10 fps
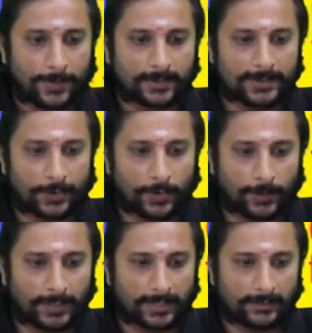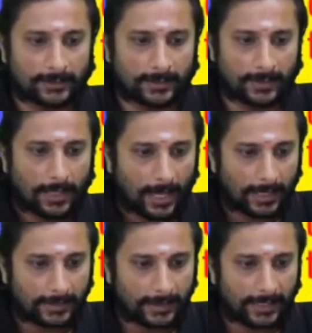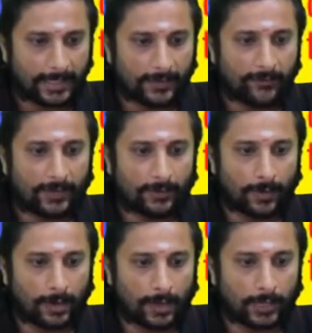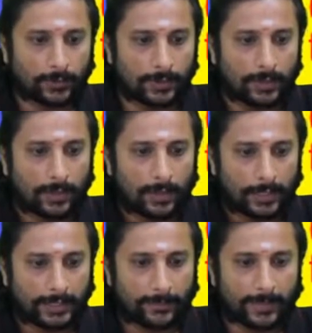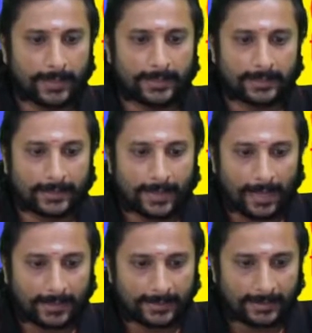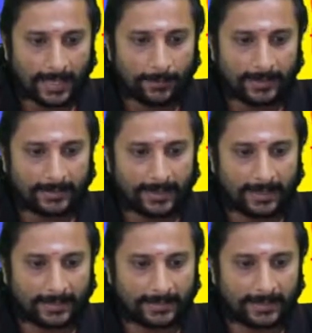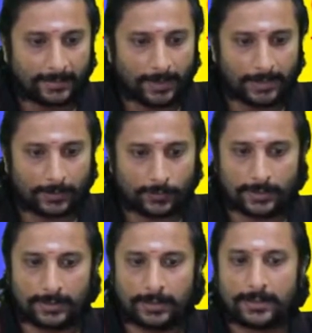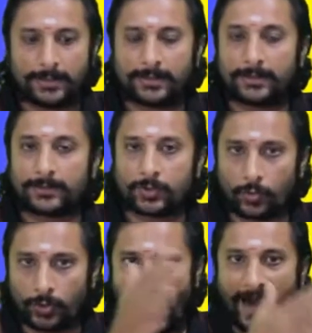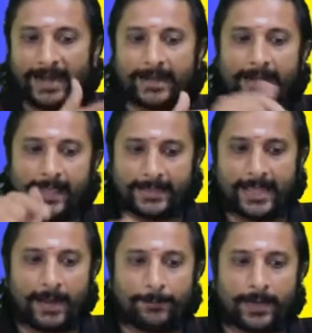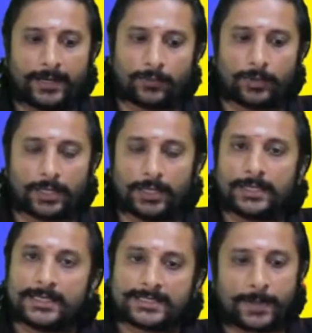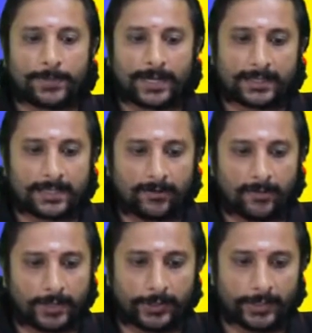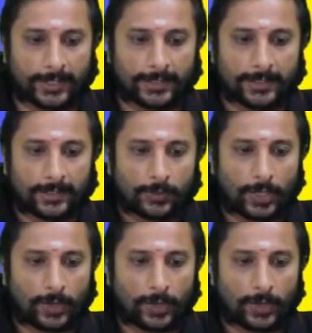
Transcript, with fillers: சர்க்கியூட் பார்த்தீங்கன்னா வந்து அதே தான் இங்கே வி ஆர் ஒன் இந்த மாதிரிலாம் இருக்குங்க அது இல்லாமல் இந்த இடத்துல இந்த மாதிரி இருக்கும் ஒரு ஸோ உன்னோட ஆடர்லேயே இதை ஆட் பண்ணிங்கன்னா உங்களுக்கு சப்ராக்டராக மாறிடுங்க ஓகேவா